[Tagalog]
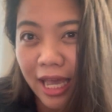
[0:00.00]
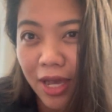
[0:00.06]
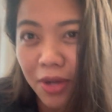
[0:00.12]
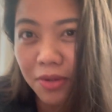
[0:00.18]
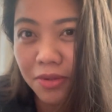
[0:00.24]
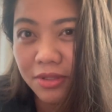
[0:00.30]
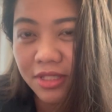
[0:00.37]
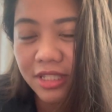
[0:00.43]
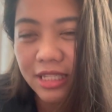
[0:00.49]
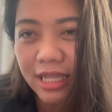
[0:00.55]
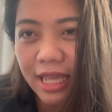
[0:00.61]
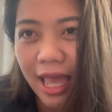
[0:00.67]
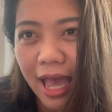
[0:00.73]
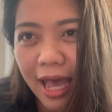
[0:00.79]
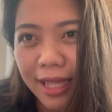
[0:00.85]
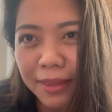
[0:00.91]
out
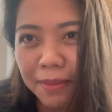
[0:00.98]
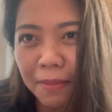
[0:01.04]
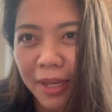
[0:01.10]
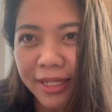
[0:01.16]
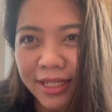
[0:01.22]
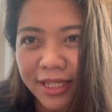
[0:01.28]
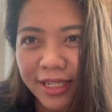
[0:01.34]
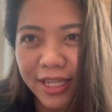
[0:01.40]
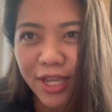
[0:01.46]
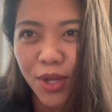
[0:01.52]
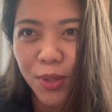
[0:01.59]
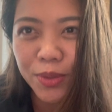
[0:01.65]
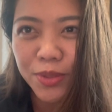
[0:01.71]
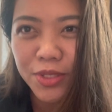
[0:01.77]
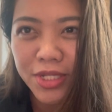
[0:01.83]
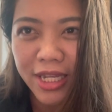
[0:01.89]
at Bentley
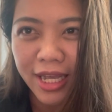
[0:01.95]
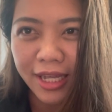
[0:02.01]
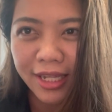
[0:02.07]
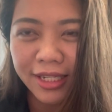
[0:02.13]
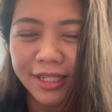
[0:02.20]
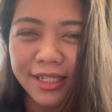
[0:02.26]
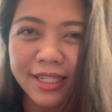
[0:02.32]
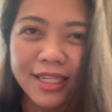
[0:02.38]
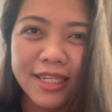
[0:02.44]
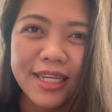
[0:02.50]
Hotel.